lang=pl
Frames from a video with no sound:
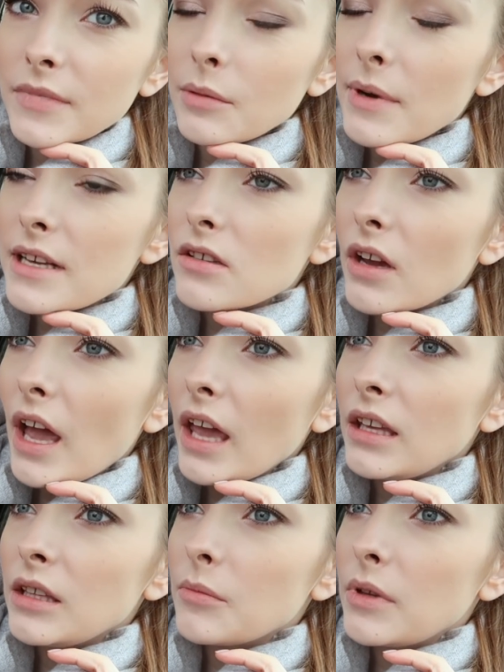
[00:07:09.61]
Chyba jest ok
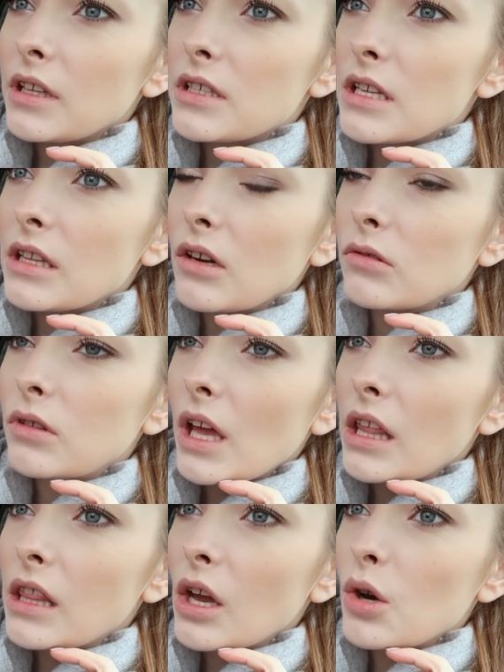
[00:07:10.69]
i nie będę żadnego
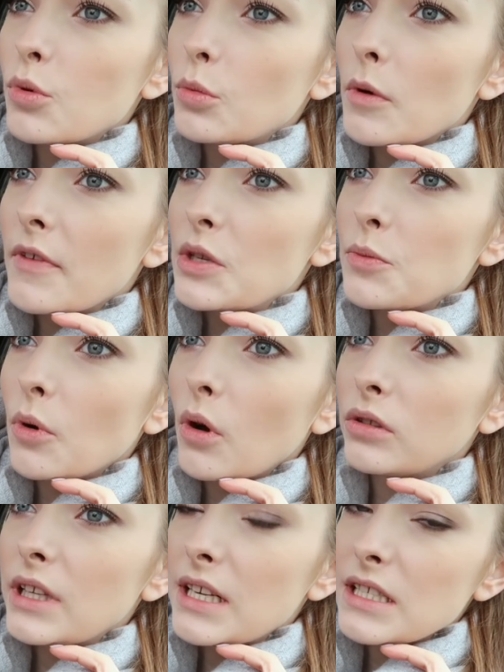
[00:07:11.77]
tutaj innego próbować,
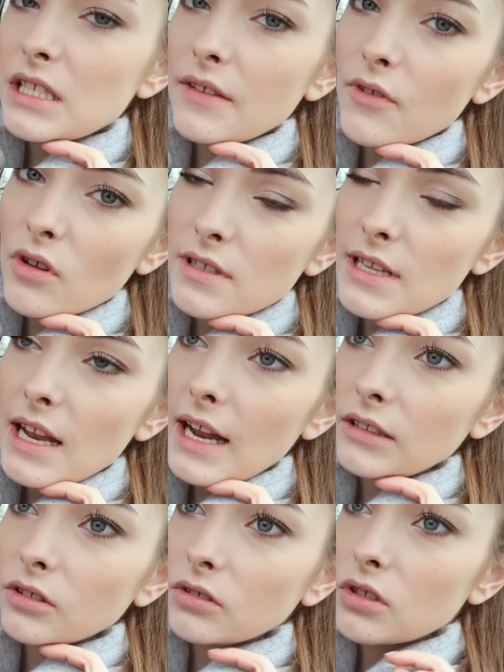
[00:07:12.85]
bo teraz idzie wiosna,
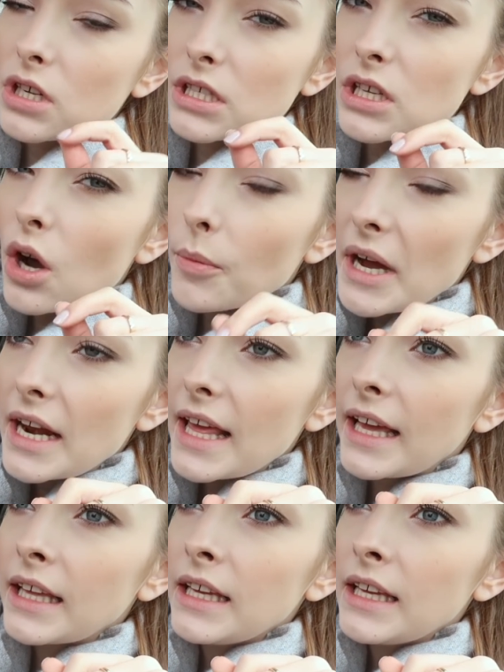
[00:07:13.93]
lato, troszkę się opalę,